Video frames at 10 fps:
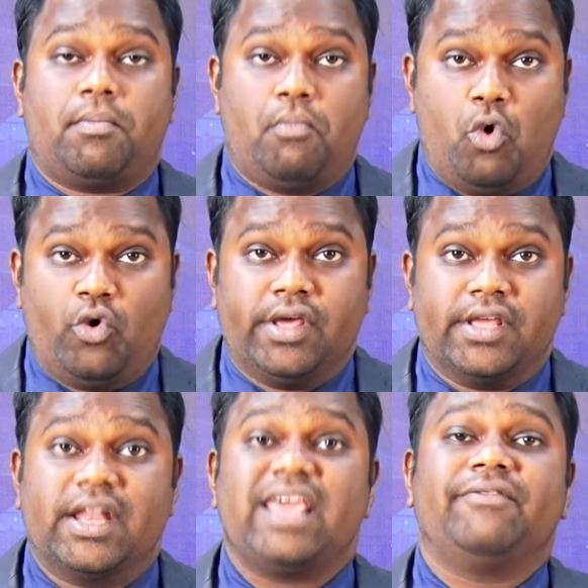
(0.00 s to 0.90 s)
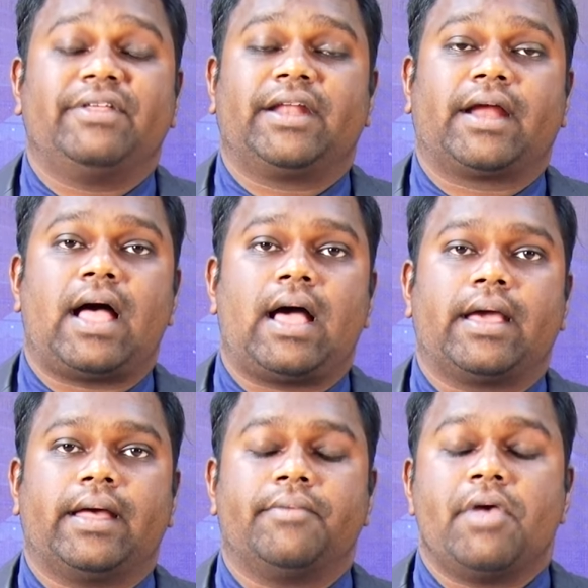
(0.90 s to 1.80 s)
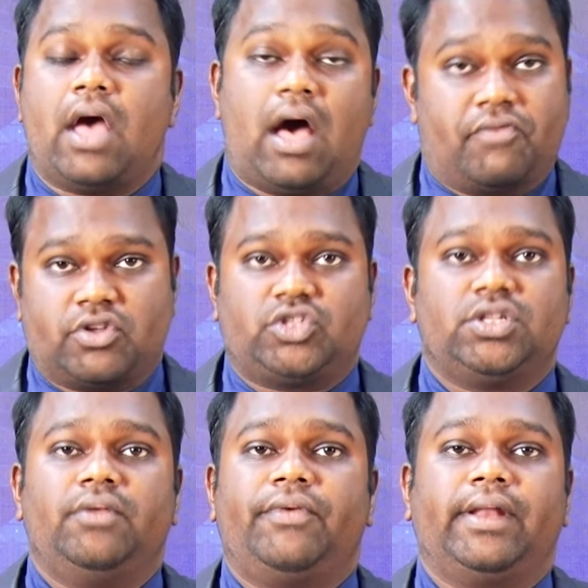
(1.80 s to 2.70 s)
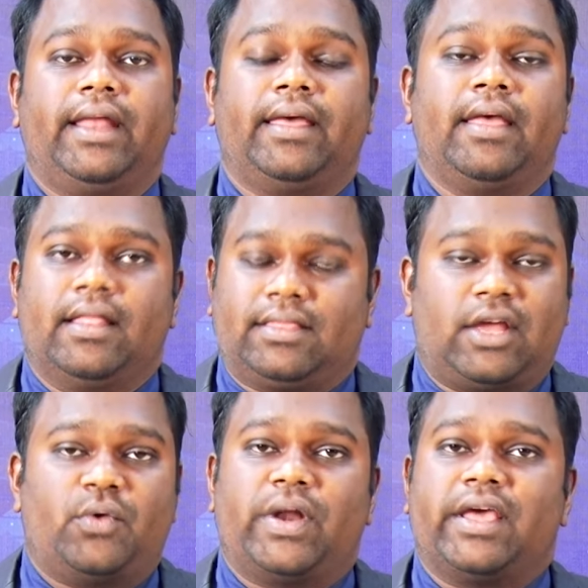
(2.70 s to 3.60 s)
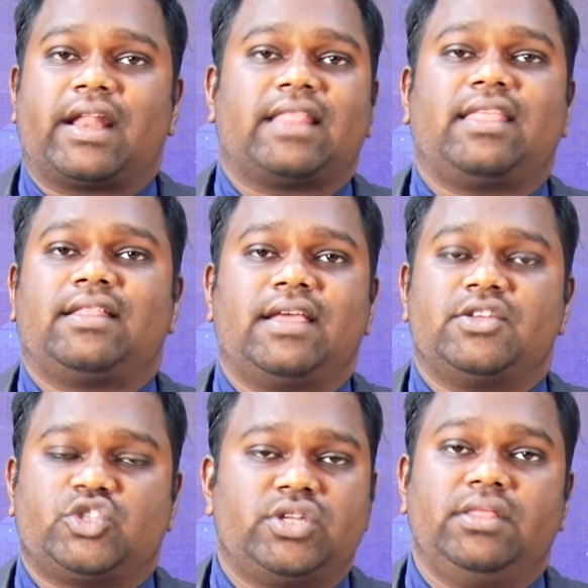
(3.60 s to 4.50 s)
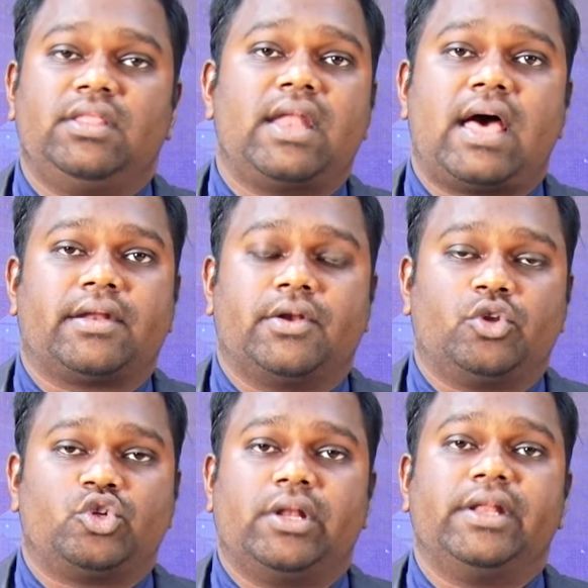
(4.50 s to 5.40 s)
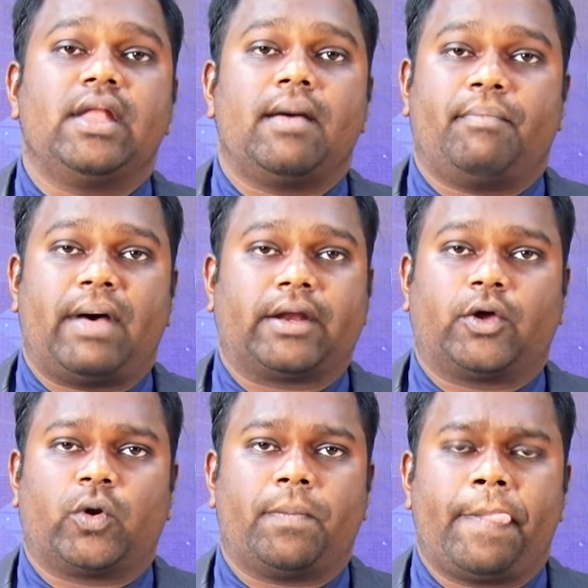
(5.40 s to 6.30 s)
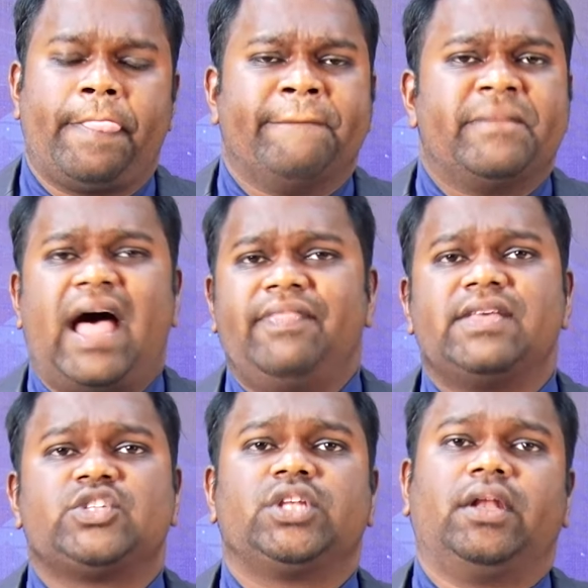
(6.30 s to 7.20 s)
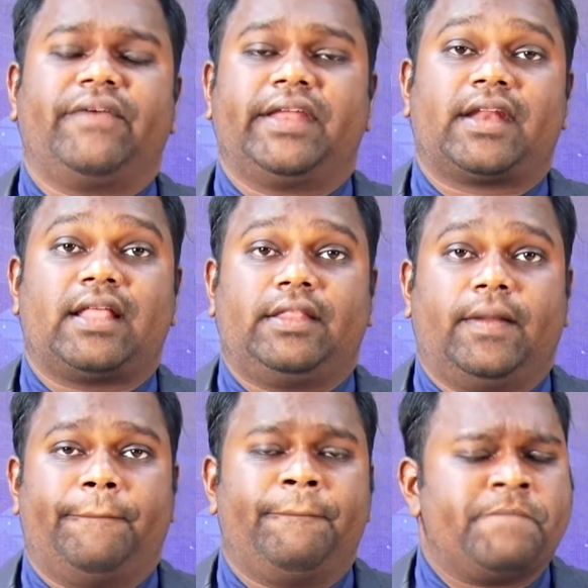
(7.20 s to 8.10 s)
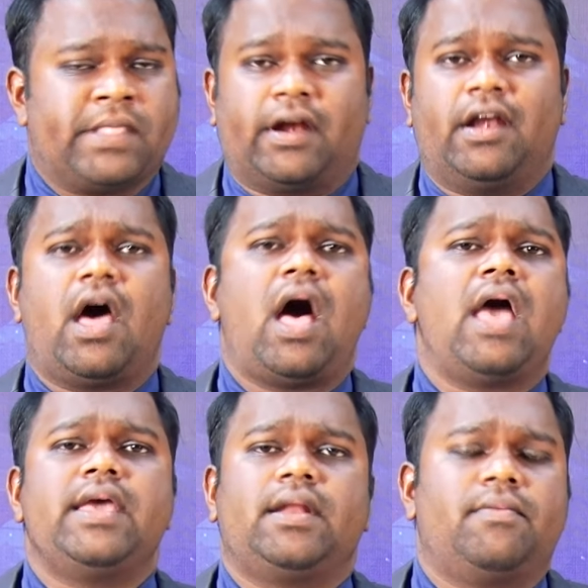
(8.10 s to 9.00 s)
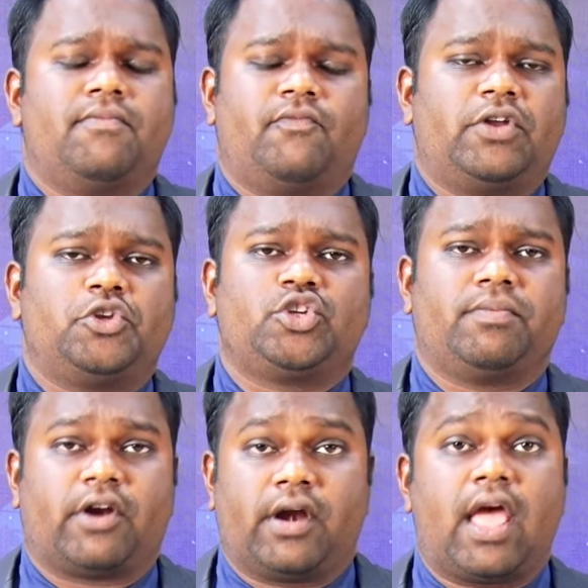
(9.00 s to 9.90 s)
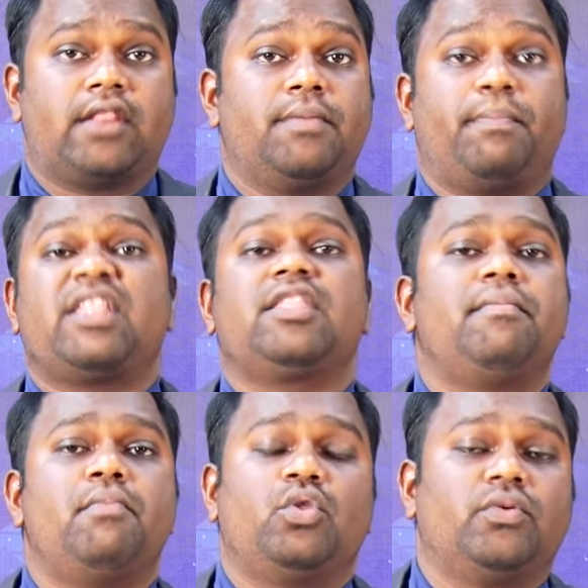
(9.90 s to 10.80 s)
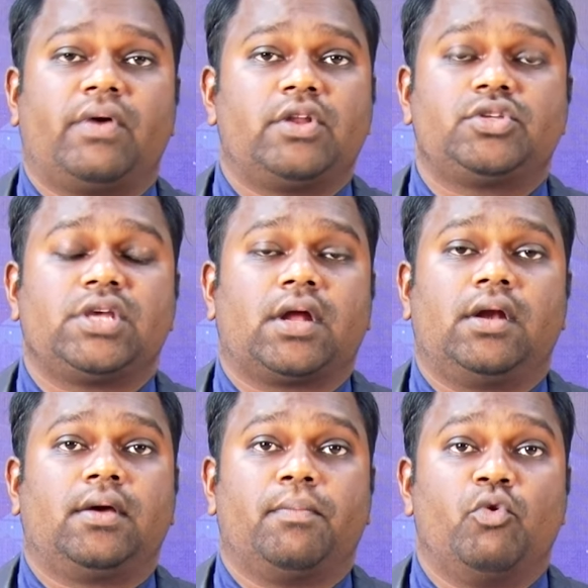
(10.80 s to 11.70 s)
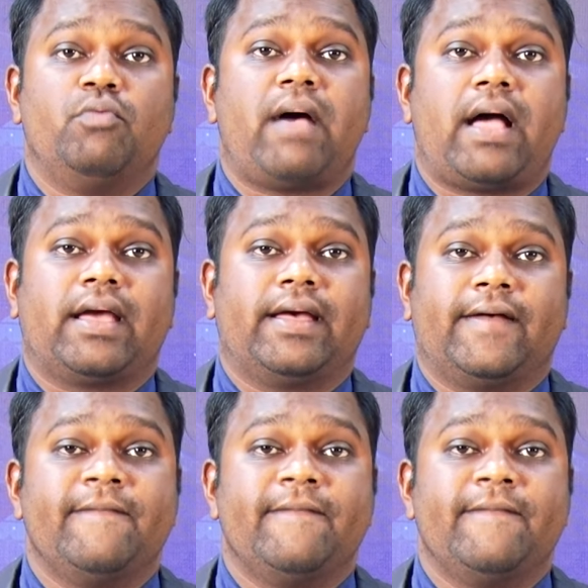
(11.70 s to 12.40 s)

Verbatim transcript: நம்மோடு இணைவதற்காக அவர் சிலுவையிலே தன்னுடைய இரத்தத்தை சிந்தினார் என்று சொல்லி நாம் பார்க்கிறோம் அந்த சிலுவையின் ரத்தம் ரெண்டாயிரம் வருஷம் ரெண்டாயிரத்தி பத்தொம்போது வருஷங்களுக்கு முன்பாக